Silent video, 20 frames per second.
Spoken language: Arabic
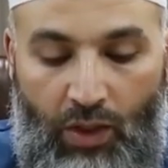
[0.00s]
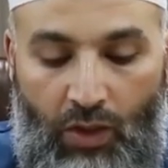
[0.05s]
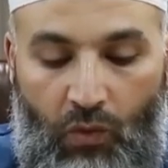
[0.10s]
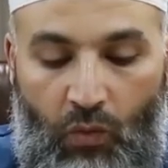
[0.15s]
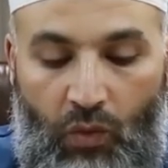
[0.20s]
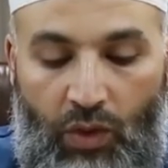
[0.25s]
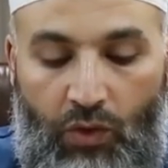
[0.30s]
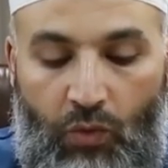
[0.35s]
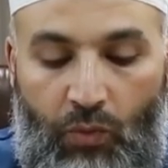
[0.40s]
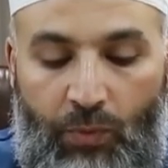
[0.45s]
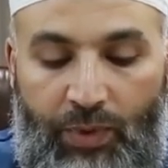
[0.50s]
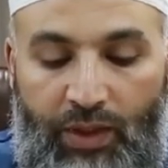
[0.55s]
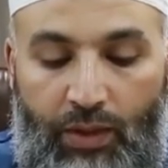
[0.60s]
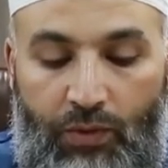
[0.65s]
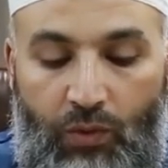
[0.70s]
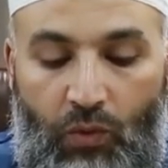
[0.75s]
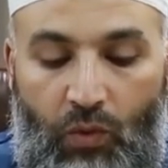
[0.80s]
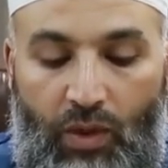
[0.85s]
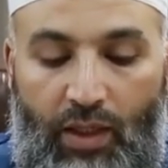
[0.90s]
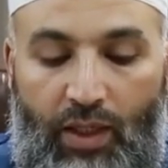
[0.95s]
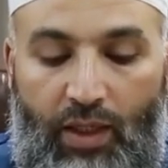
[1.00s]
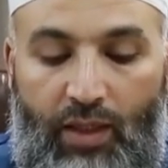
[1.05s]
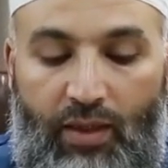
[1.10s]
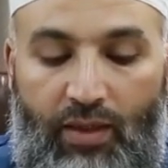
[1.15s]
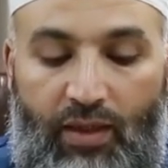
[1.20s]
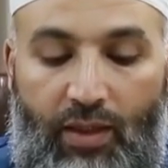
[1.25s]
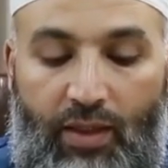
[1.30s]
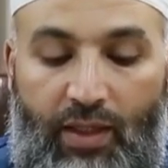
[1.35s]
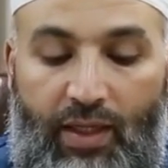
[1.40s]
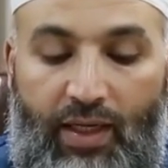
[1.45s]
ويبيدوا
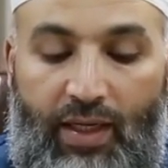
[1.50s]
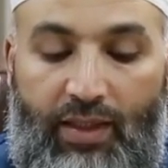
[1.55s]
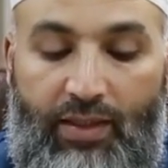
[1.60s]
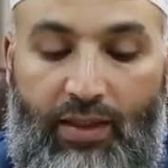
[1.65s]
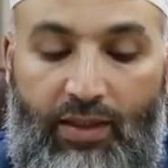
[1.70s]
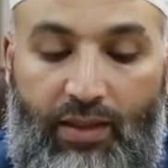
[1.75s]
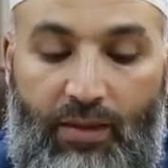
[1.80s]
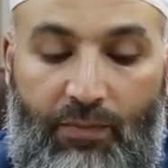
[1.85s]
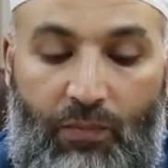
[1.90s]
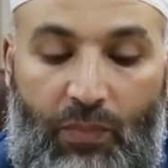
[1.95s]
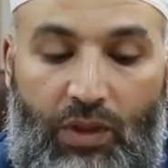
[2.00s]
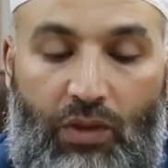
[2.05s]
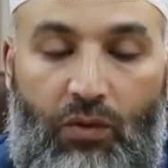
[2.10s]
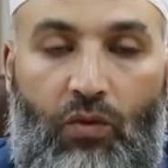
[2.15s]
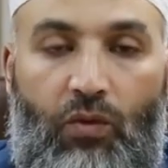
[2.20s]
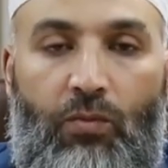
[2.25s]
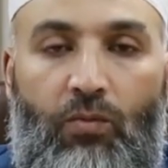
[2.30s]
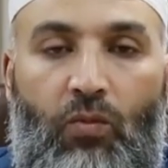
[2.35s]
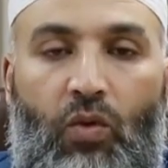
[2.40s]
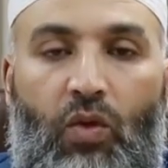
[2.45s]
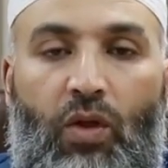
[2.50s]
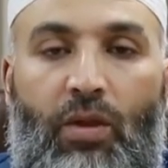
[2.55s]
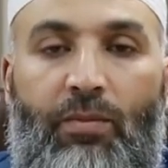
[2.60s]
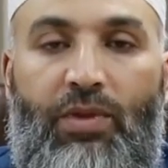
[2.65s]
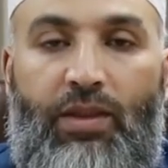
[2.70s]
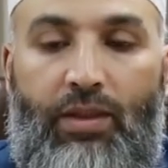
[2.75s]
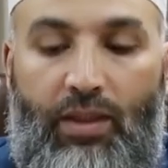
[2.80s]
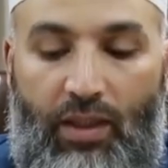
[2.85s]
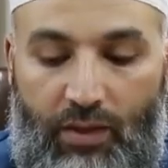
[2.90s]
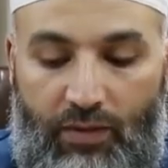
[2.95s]
اكثر عدد منهم
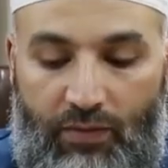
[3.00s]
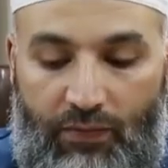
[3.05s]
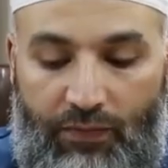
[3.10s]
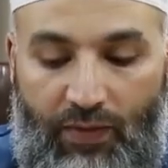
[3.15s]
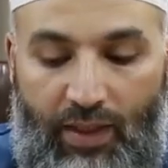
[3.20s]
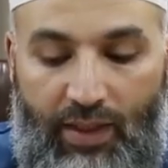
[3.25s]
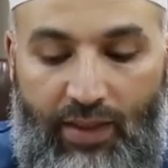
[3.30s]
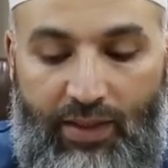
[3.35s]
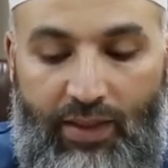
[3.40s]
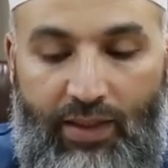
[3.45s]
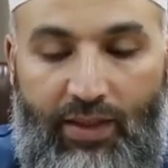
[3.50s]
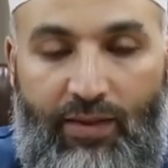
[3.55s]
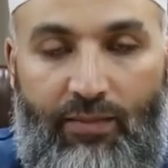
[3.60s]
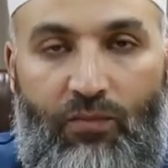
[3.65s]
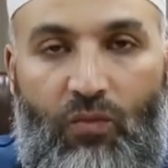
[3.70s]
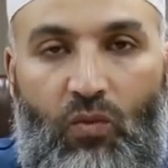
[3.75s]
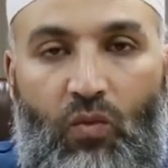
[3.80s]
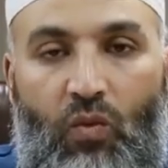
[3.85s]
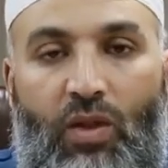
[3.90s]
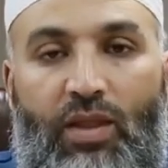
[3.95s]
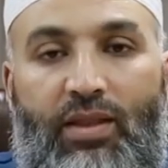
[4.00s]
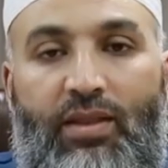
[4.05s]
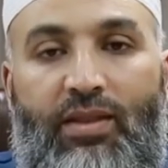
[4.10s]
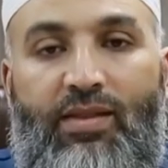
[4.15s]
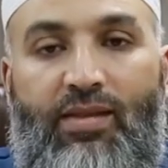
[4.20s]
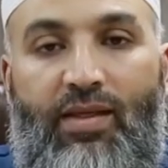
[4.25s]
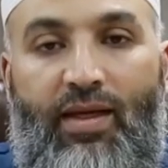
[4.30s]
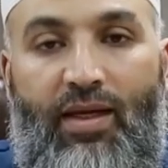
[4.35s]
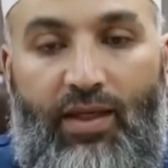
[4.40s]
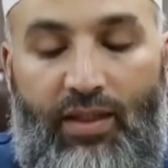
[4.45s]
ومن اطفالهم
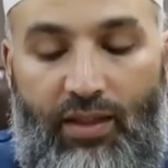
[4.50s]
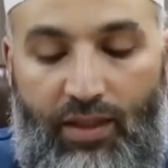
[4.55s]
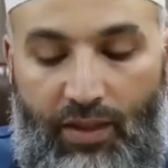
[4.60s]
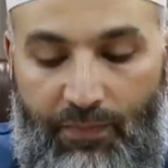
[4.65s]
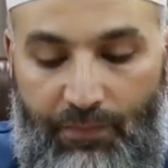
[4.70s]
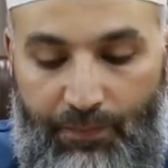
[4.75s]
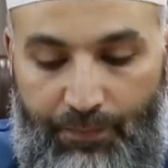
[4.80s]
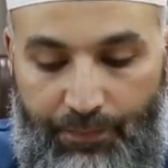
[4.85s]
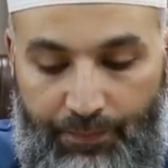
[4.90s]
ونسائهم